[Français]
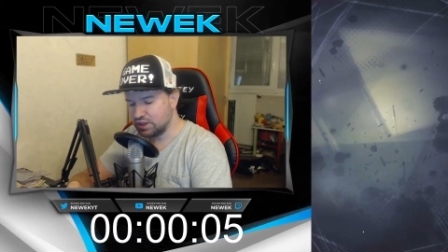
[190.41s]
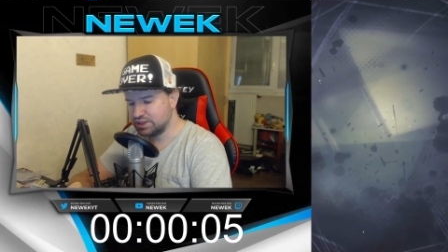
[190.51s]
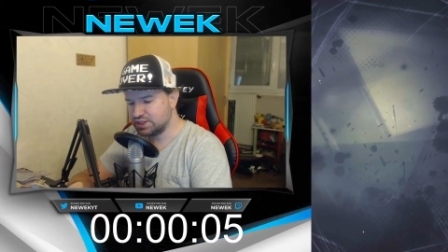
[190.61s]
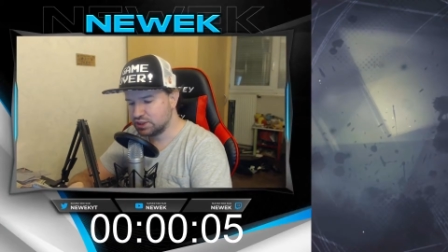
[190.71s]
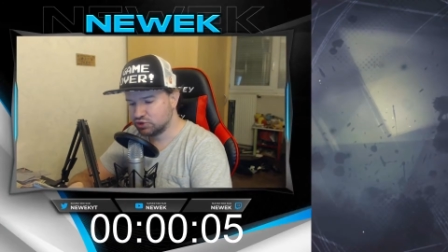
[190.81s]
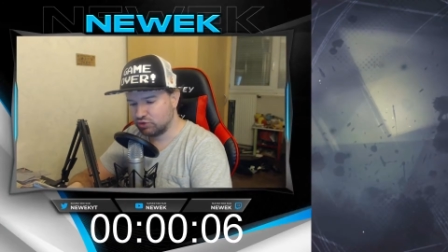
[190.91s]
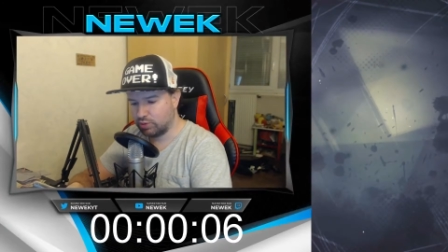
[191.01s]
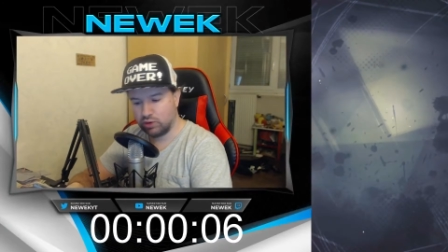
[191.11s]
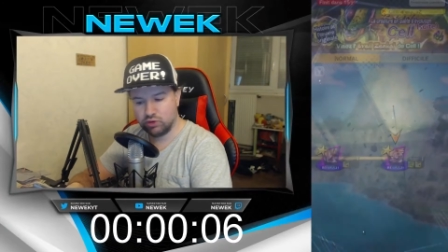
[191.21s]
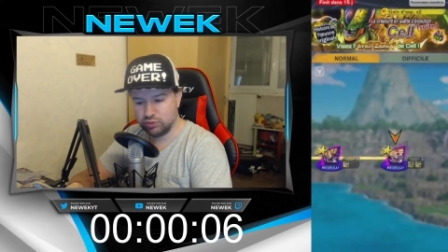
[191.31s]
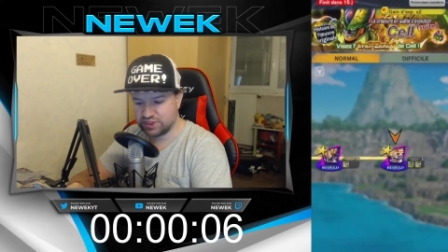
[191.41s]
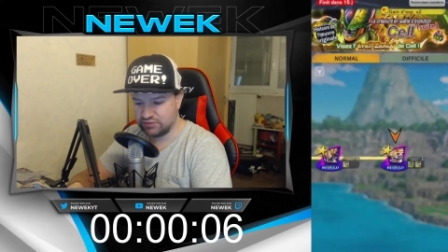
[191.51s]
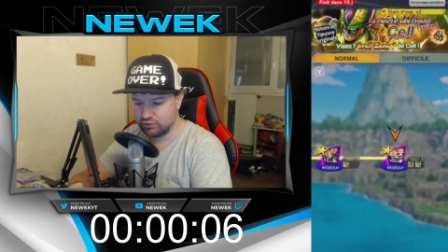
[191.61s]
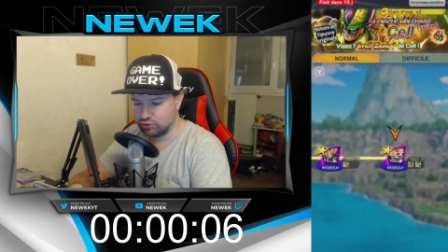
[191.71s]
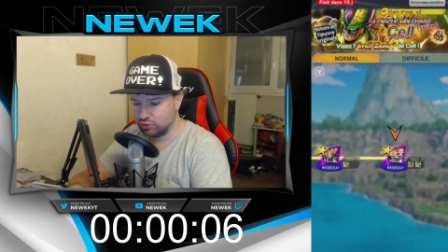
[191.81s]
Ici, je vais prendre mes
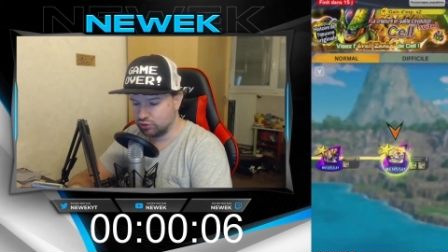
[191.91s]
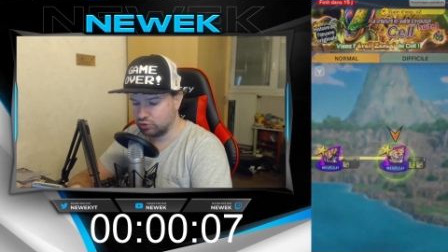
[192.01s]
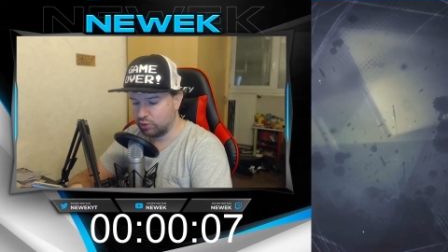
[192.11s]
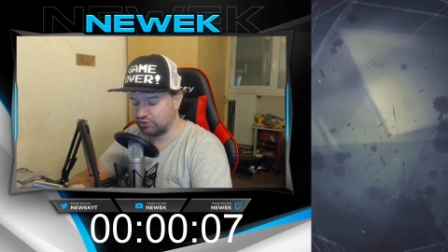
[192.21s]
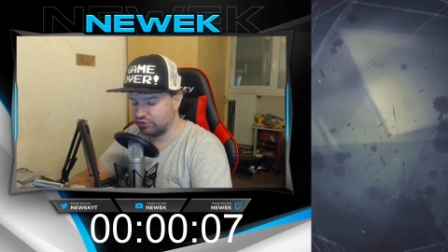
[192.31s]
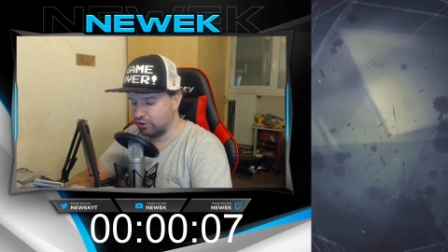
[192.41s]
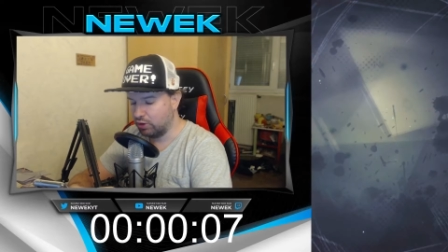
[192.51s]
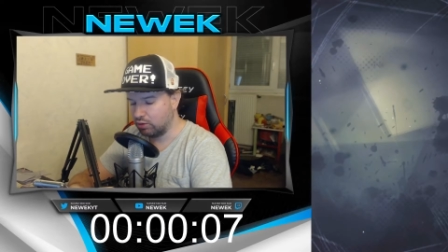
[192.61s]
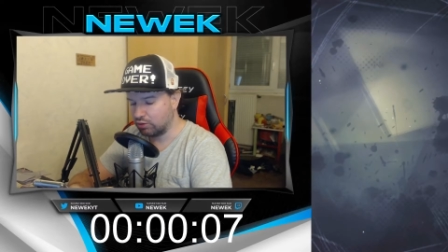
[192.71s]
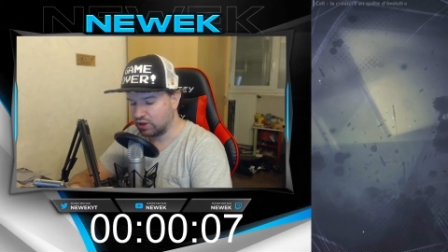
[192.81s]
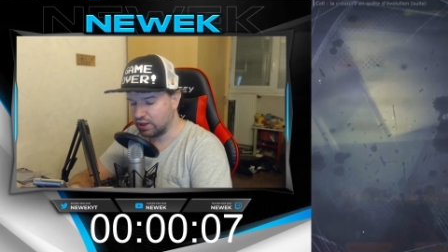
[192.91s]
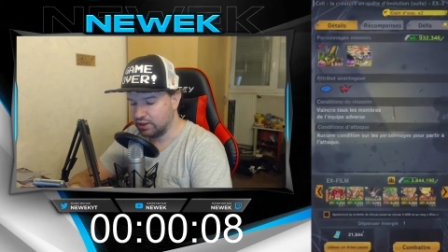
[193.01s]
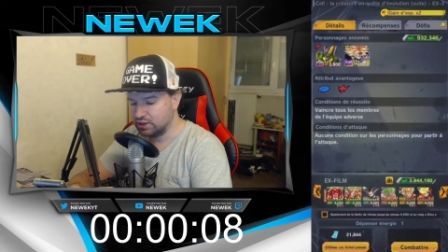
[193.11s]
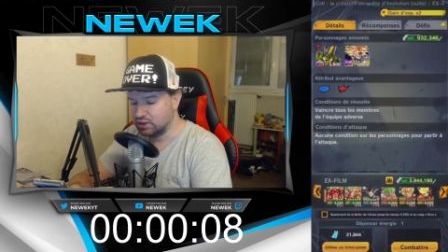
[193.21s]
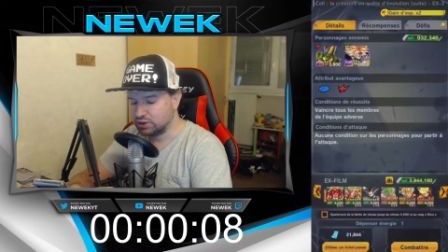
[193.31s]
aventures de 3 heures, ok.
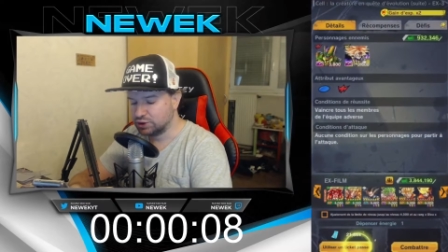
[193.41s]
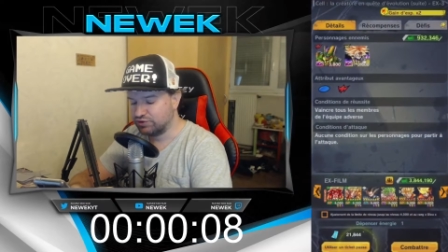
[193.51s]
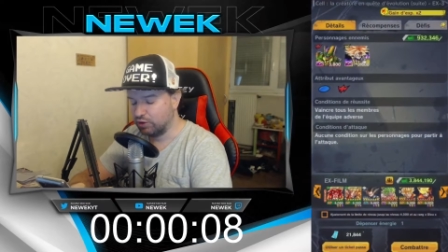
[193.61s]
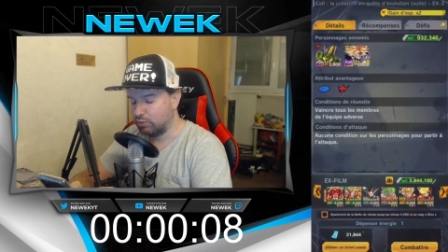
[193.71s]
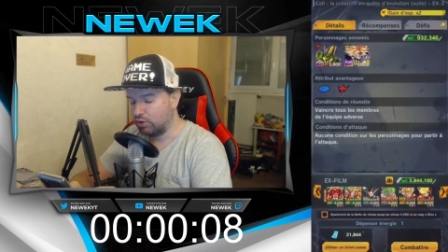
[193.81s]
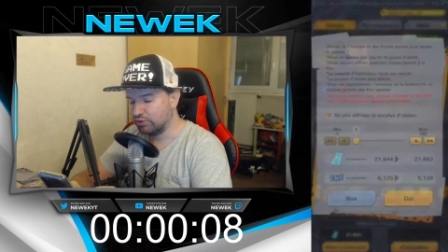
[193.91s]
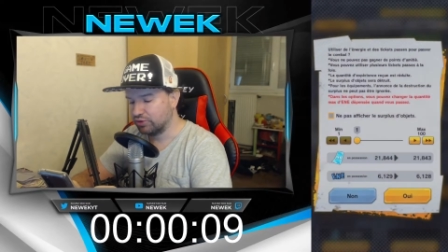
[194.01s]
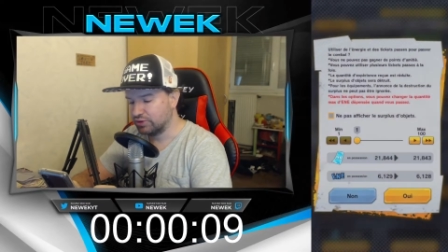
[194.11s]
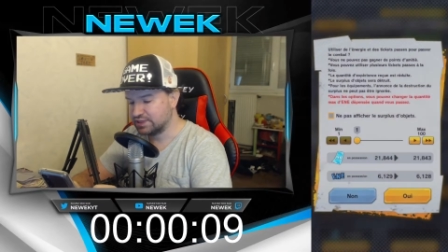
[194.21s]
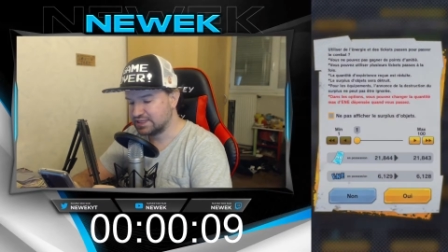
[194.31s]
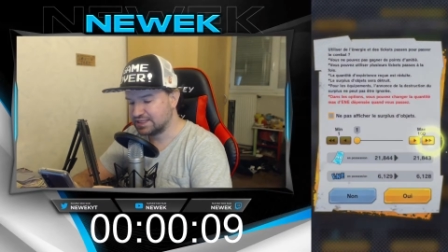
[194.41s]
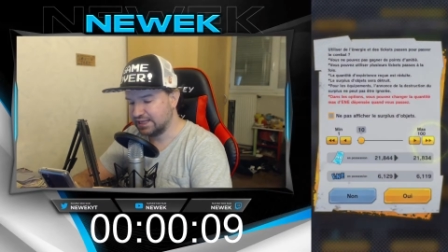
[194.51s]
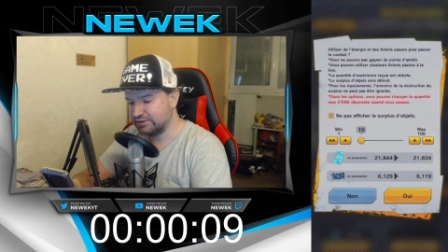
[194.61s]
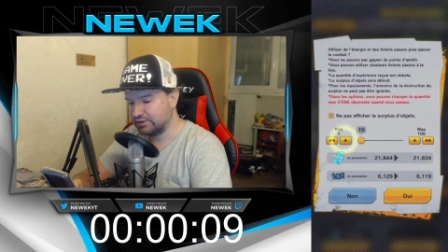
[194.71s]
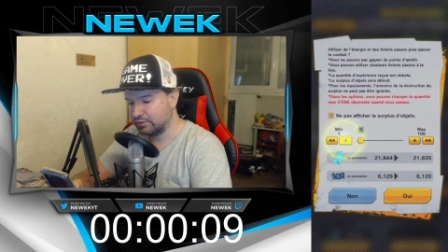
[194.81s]
Je vais en prendre 7.